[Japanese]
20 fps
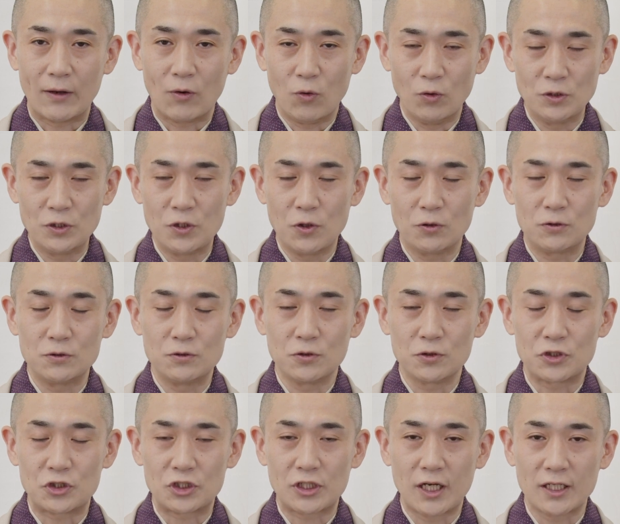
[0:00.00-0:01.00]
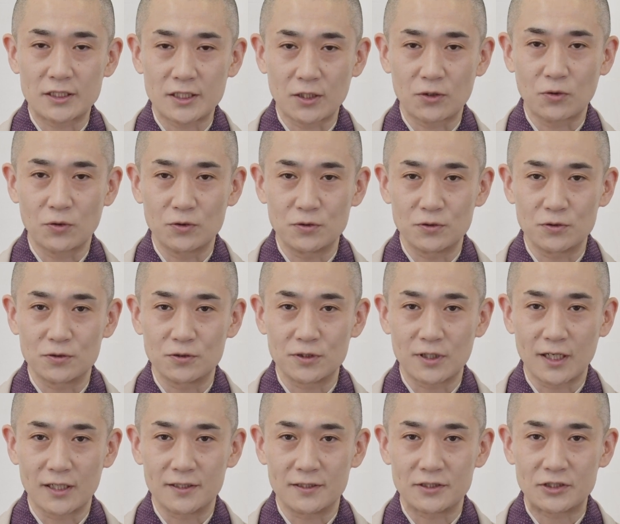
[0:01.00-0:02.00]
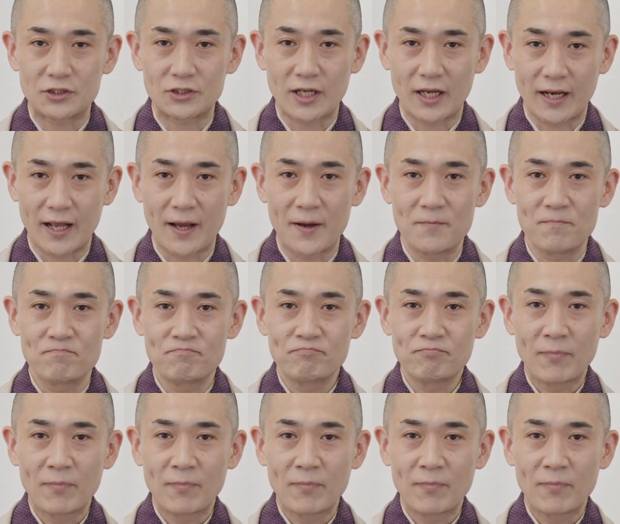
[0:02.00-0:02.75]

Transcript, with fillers: 音曲の司というぐらいですか